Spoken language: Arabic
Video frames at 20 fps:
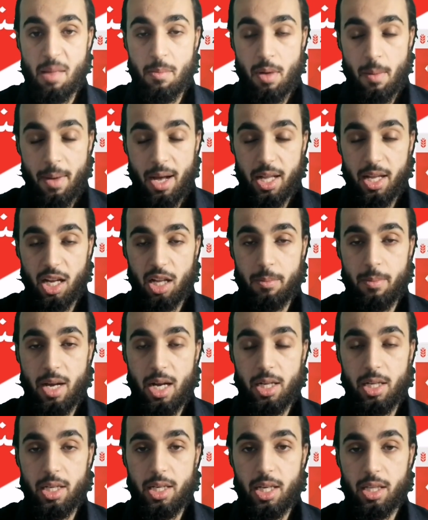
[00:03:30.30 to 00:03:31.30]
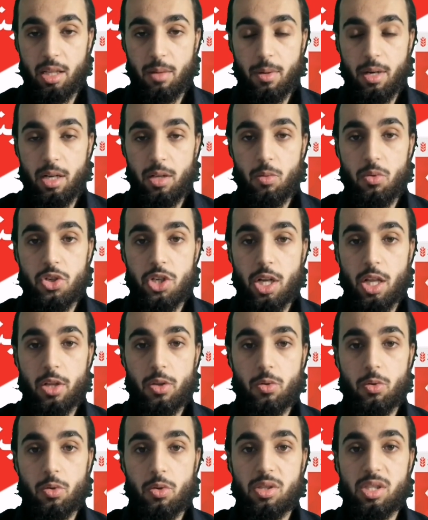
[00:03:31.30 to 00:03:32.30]
المبالغ المالية طبعا وإن شاء
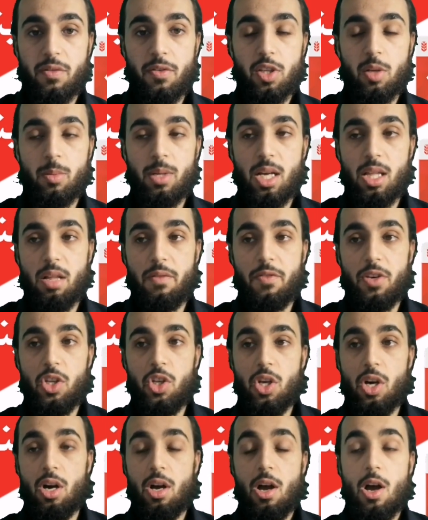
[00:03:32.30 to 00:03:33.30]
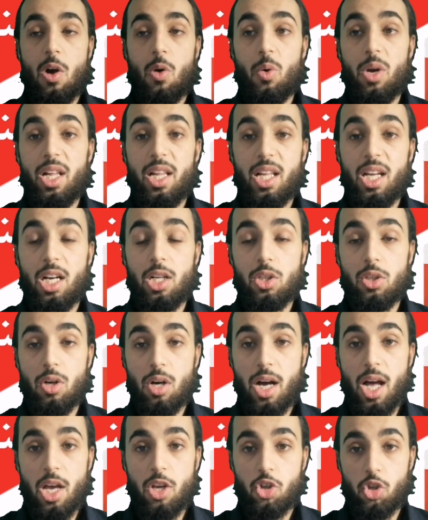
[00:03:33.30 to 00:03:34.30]
الله تكونوا استفدتوا من هذا الفيديو واللي
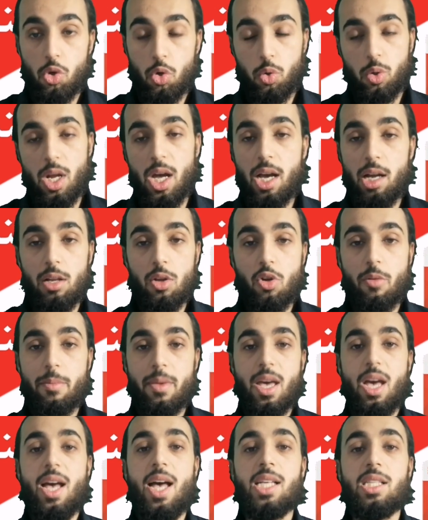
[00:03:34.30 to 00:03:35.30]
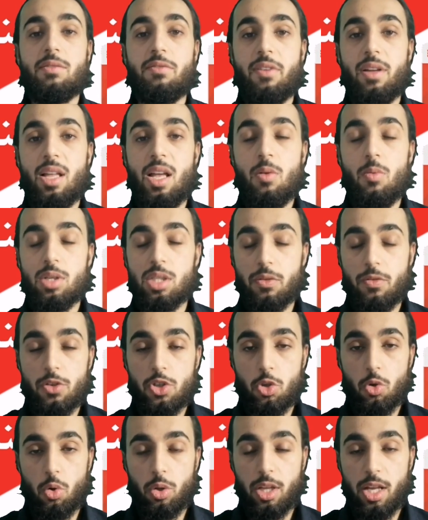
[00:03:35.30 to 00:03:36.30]
عنده هاي الشروط وراح أخليكم إياها أسفل الوصف
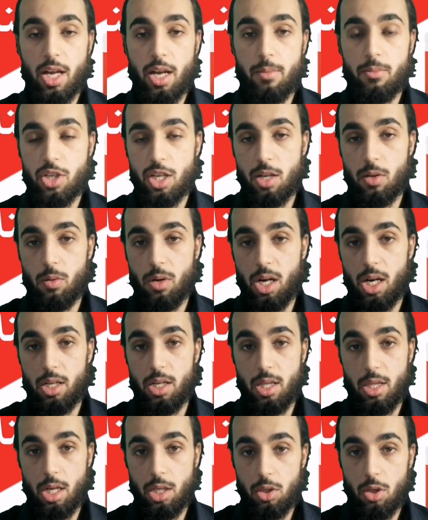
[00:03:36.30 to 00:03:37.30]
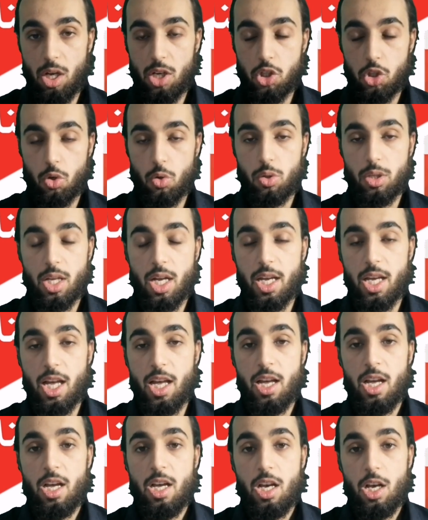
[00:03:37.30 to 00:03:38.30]
الشروط هاي مشان واحد اللي عنده الشروط
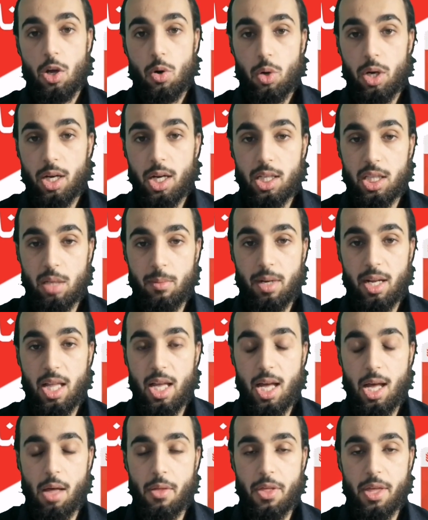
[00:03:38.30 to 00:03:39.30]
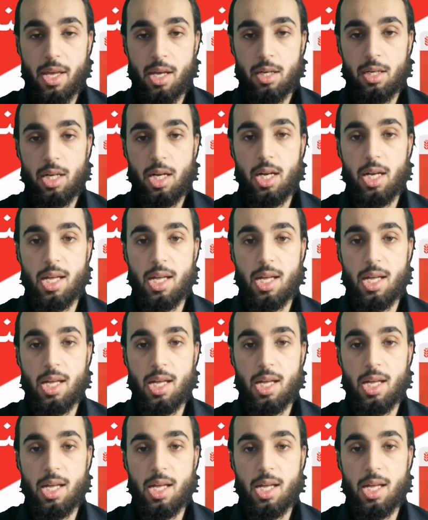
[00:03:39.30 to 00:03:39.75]
هاي يروح يقدم على هذه